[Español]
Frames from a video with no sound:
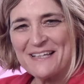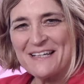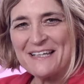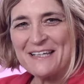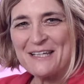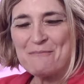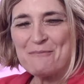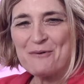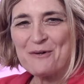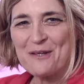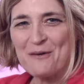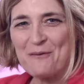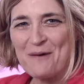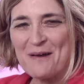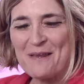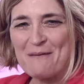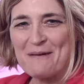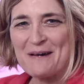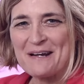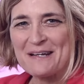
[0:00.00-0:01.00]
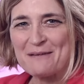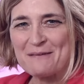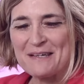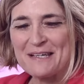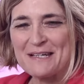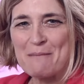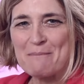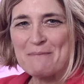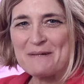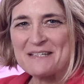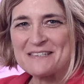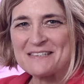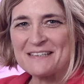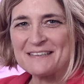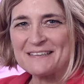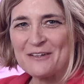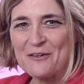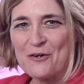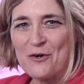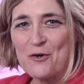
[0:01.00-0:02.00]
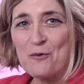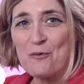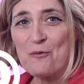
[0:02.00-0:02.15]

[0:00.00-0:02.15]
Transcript: el equipo de Guada presenta hoy